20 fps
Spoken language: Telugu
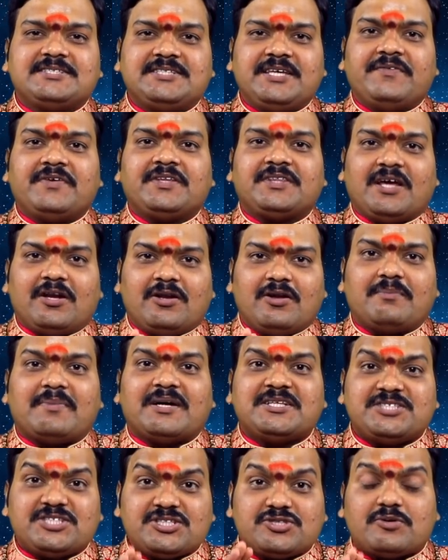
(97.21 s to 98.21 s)
జీవితంలో
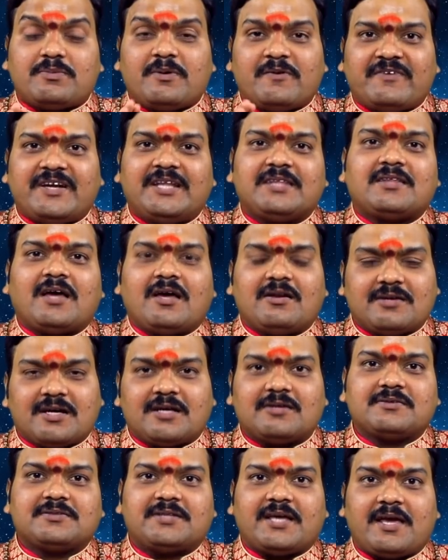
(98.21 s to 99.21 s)
మంచి శుభ ఫలితాలు
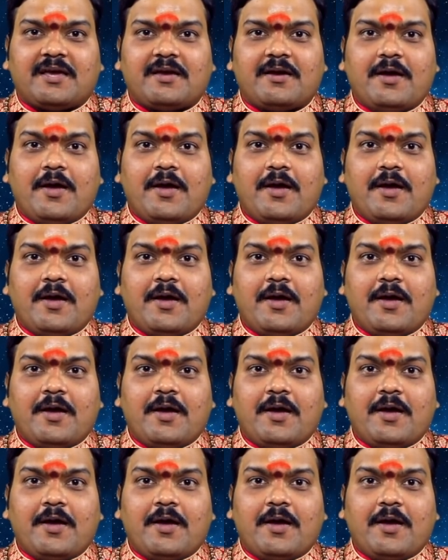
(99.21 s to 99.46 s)
కలుగుతాయి